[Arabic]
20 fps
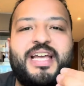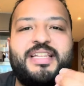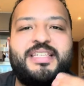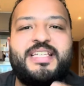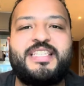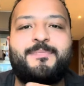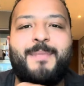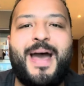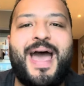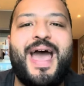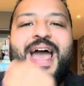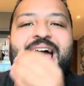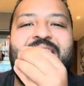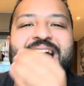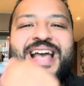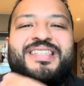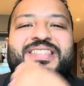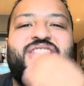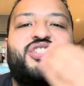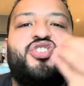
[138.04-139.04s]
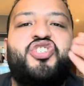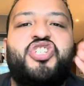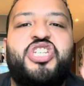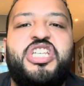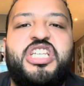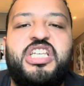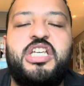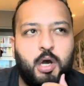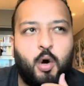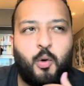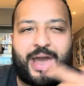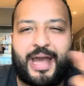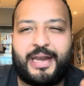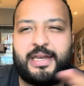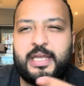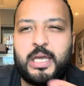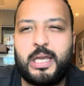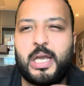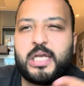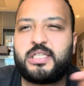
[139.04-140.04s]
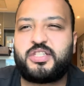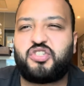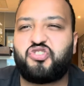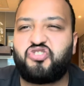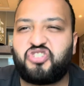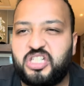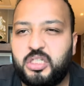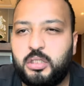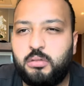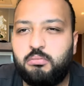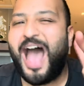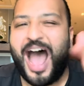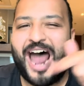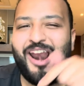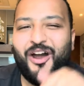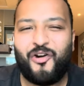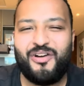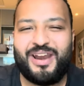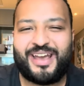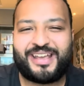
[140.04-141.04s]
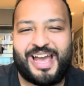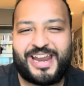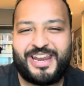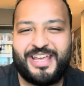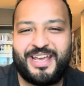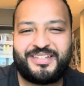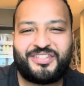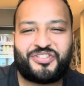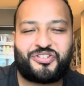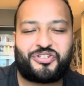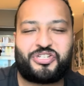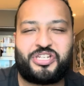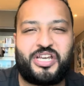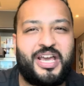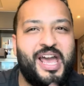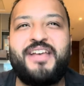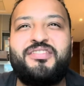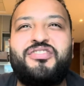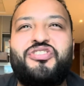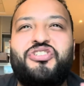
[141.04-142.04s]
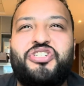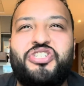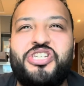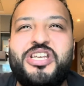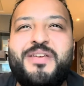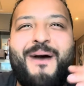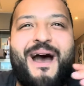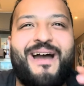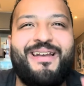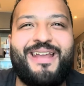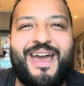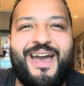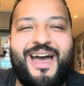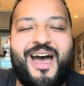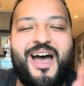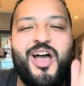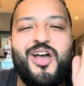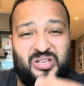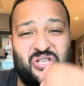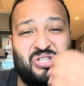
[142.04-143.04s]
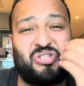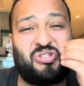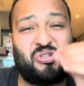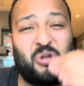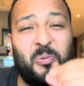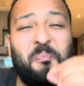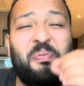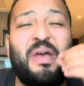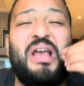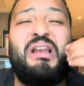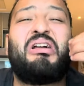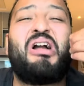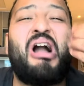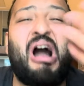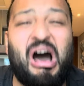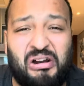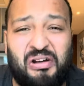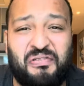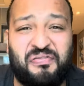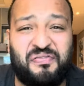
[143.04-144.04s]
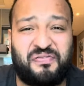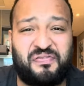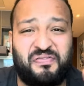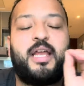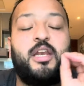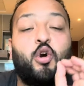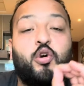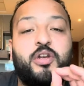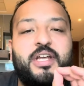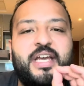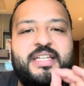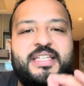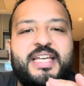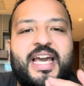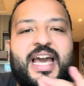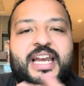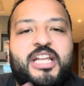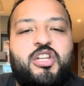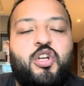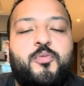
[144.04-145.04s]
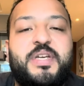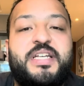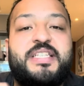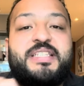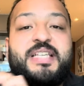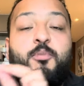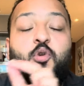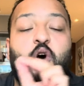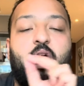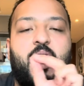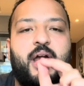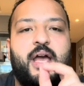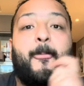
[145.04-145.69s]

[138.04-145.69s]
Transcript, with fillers: دي اسمها اس جي هو يعني ايه اس جي انا هقول لك يعني ايه اس جي اس جي معناها ستوب الجرف الاغنيه دي خلتهم يكسبوا